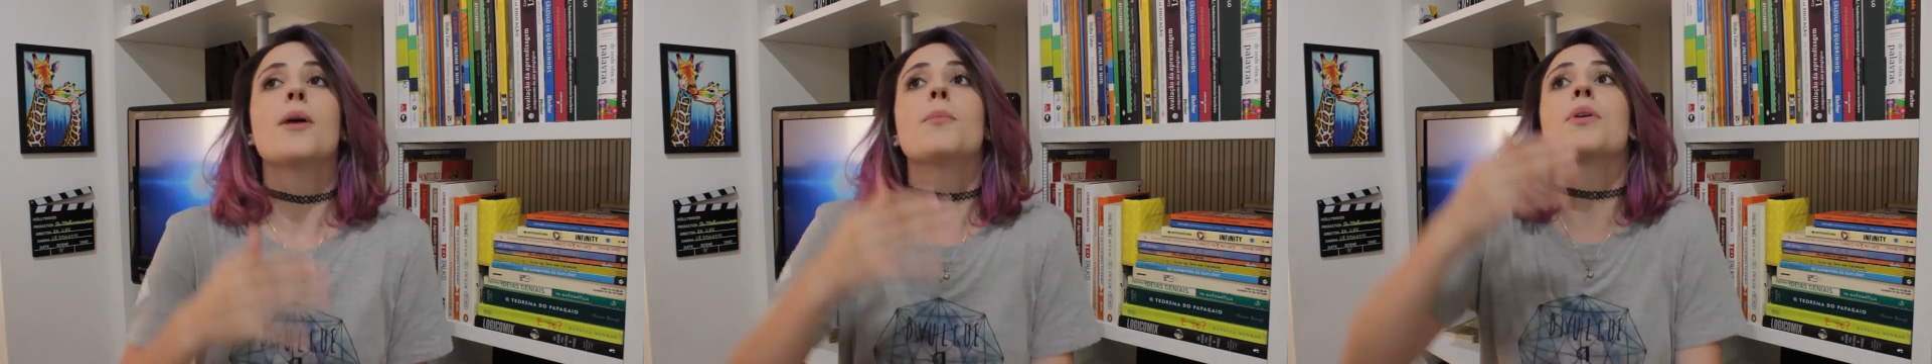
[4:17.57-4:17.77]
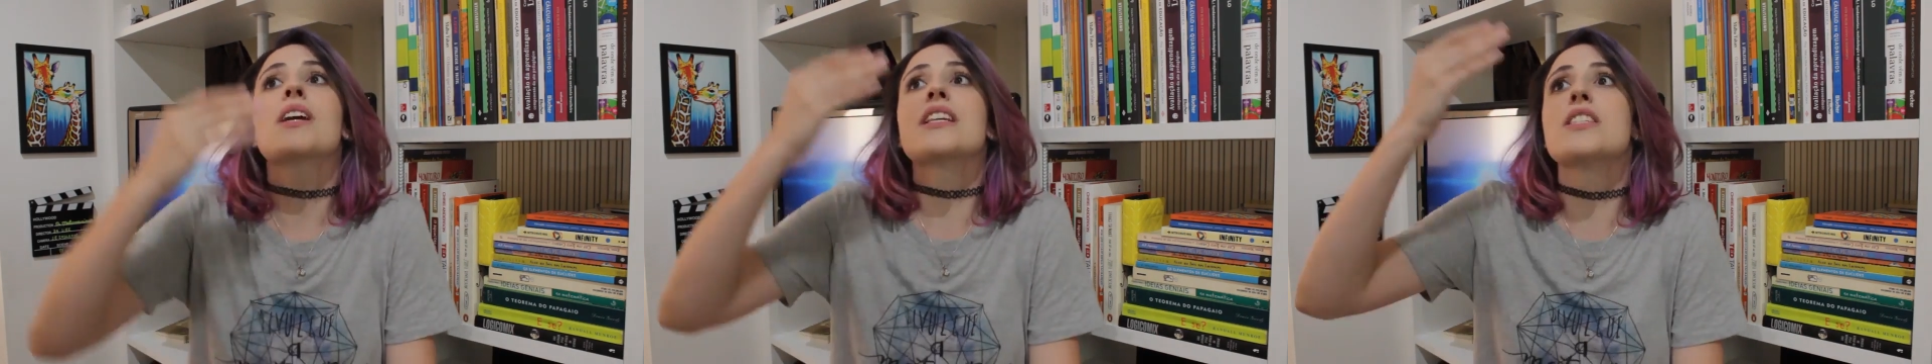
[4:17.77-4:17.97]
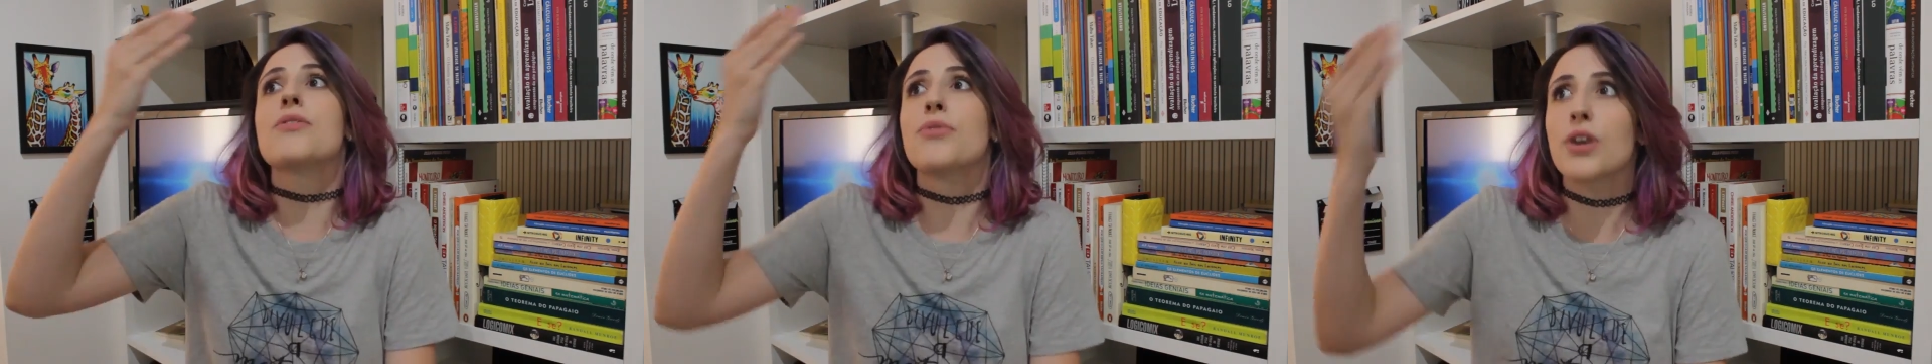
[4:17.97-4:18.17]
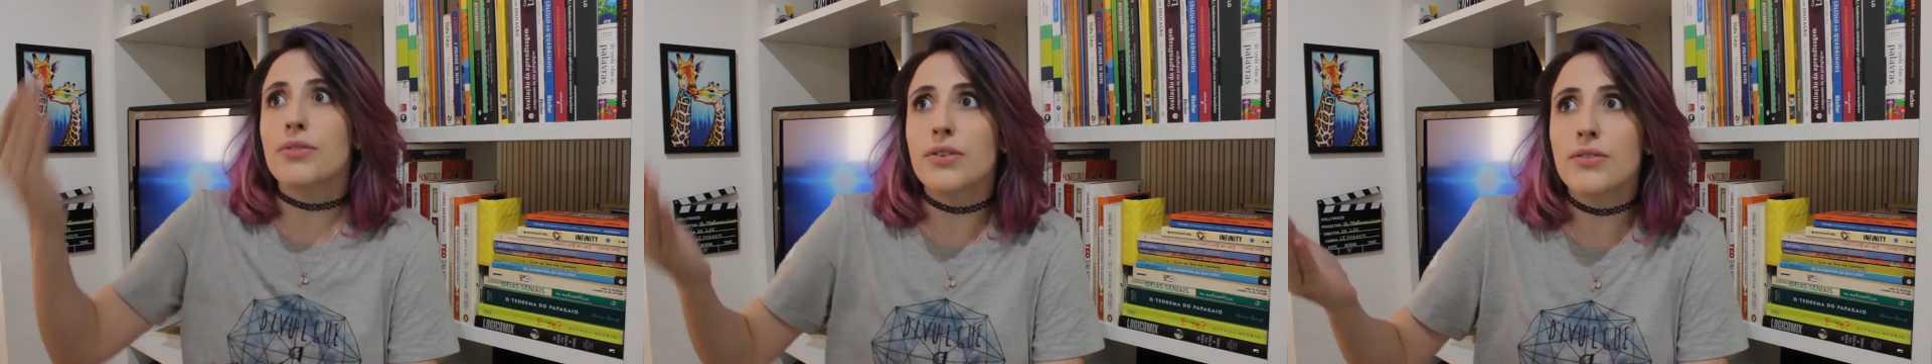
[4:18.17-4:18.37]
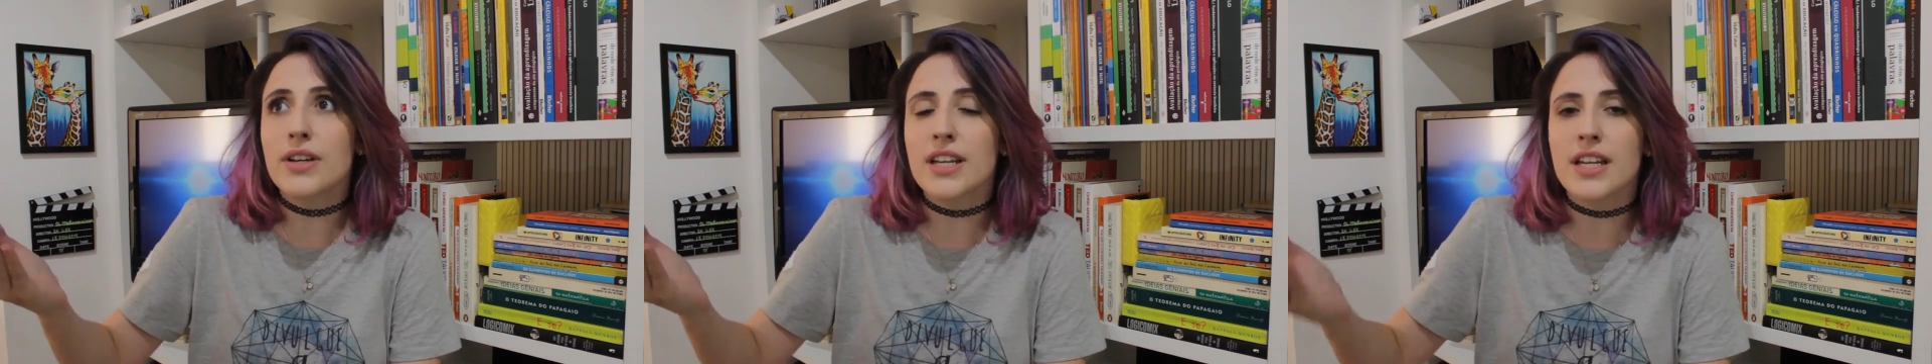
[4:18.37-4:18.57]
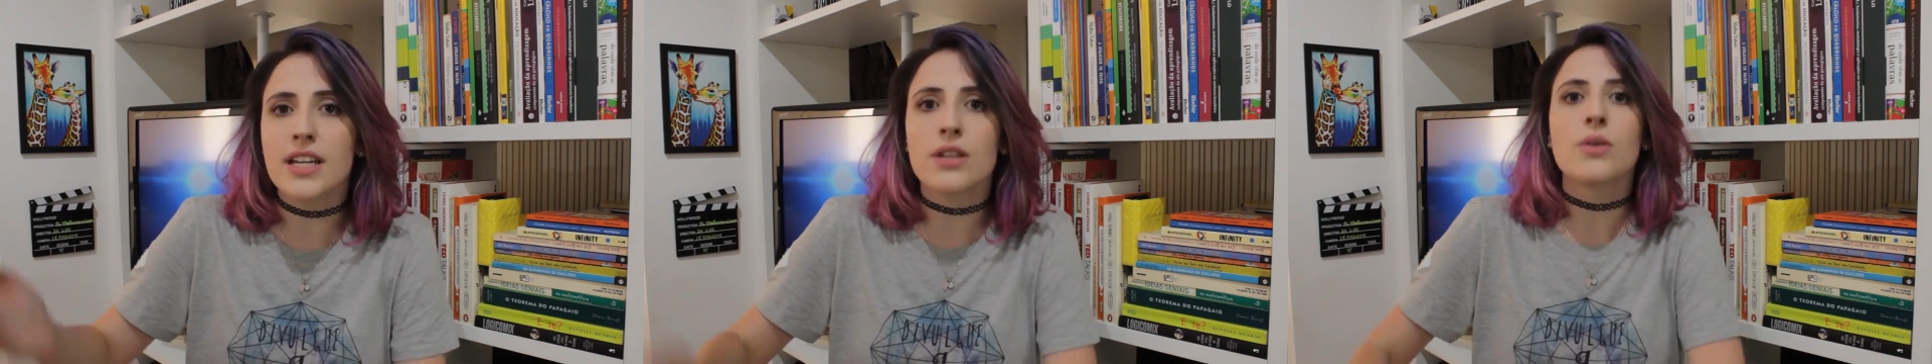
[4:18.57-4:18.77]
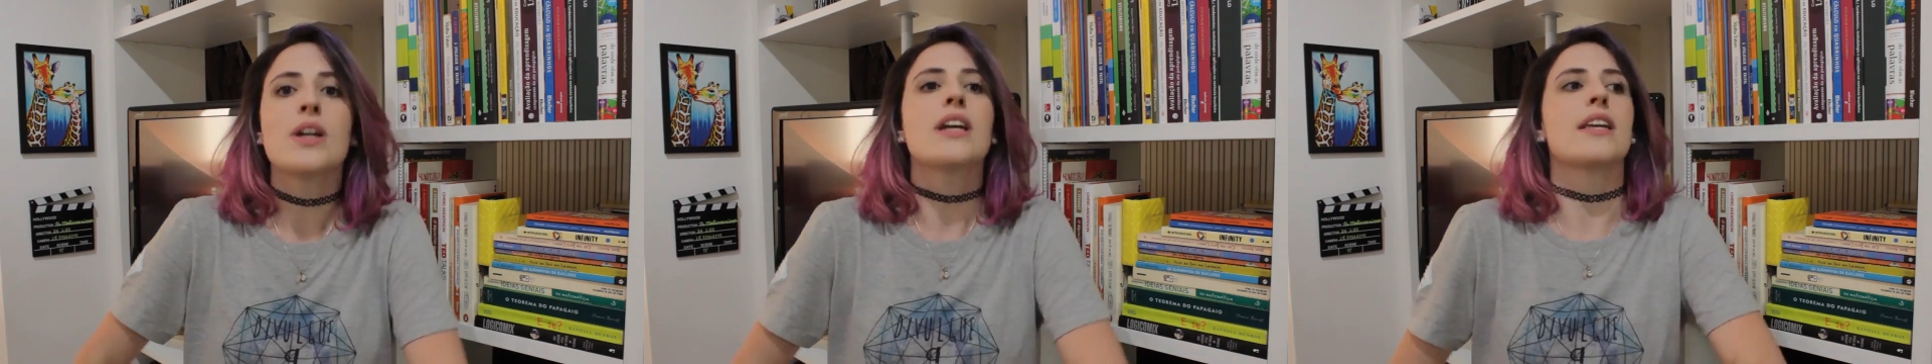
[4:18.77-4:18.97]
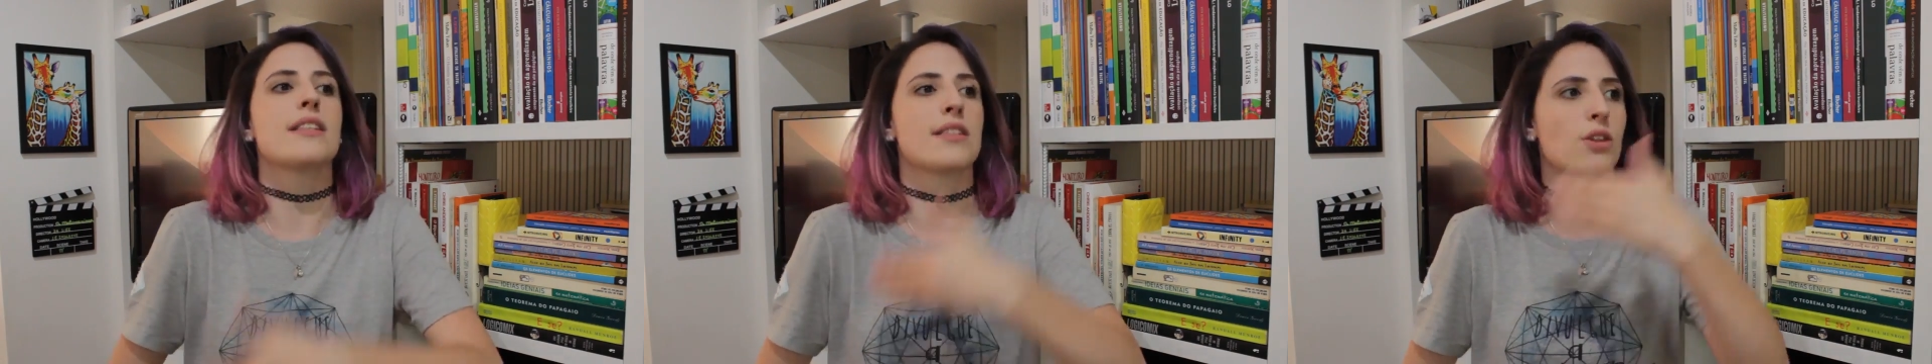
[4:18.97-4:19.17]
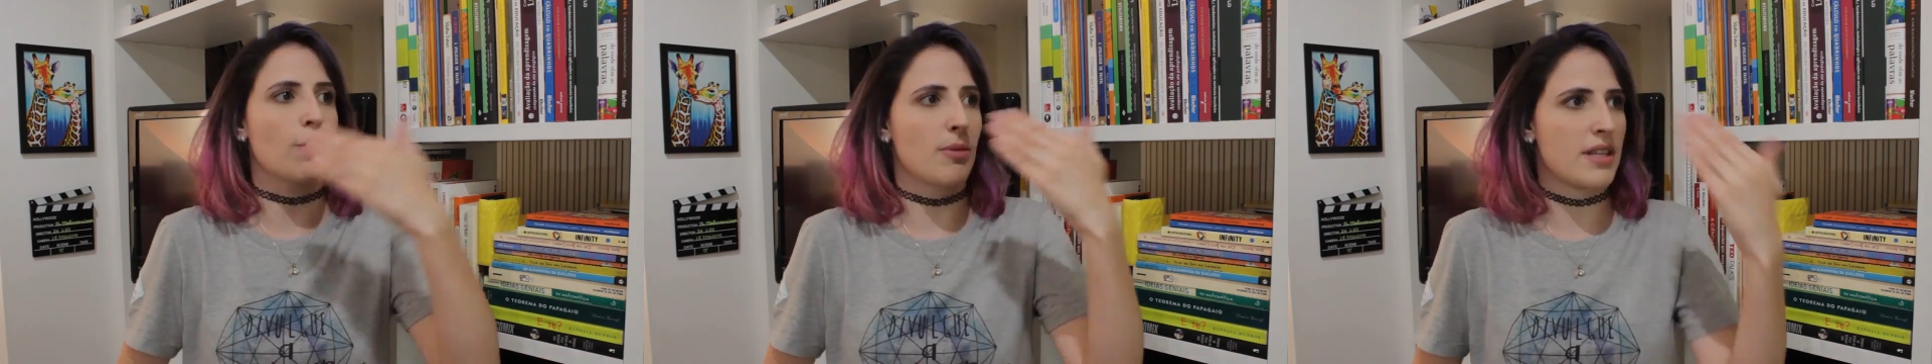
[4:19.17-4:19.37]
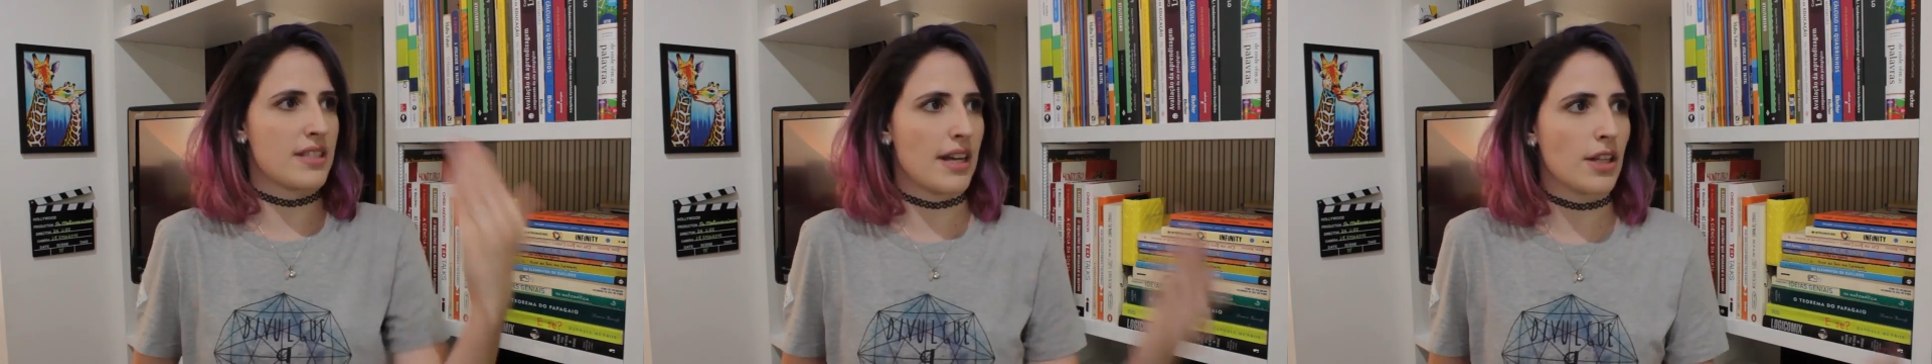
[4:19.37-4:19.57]
Porque se for fevereiro e se
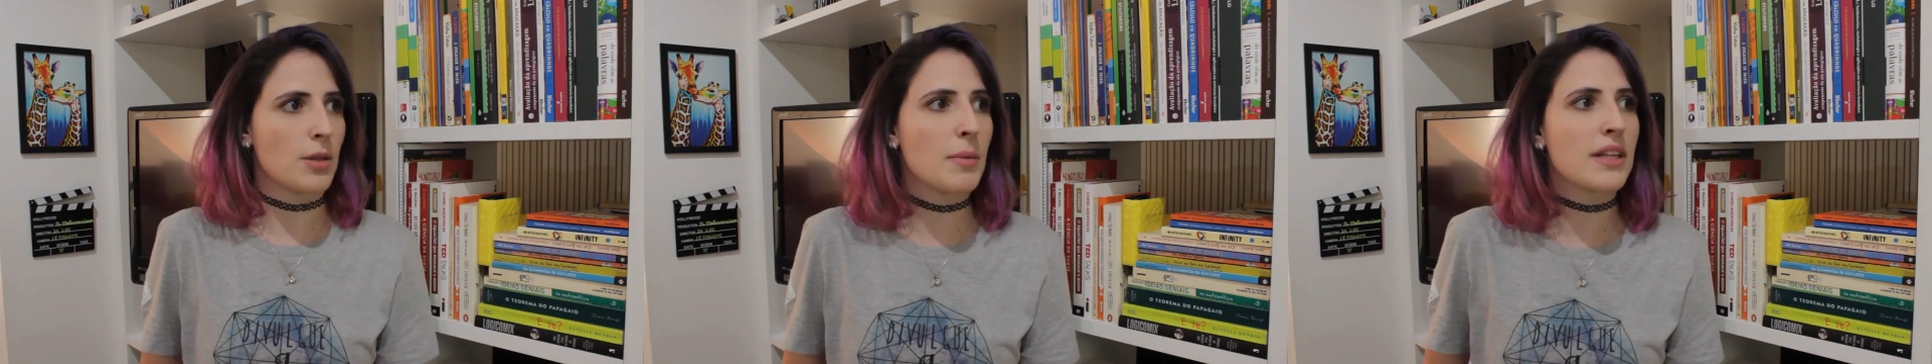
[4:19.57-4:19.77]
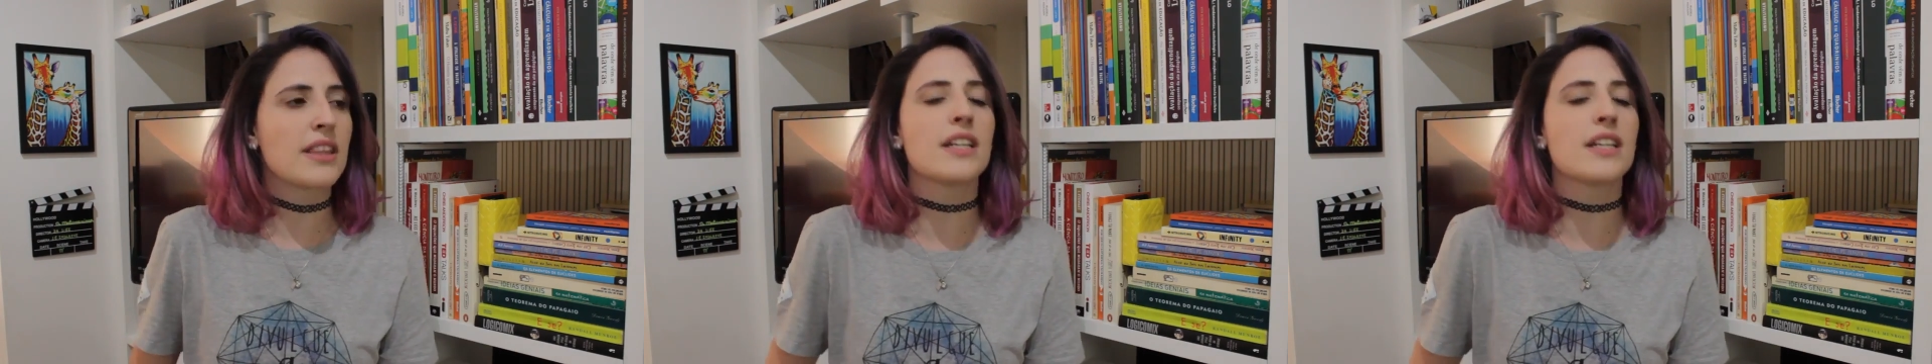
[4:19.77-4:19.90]
começar numa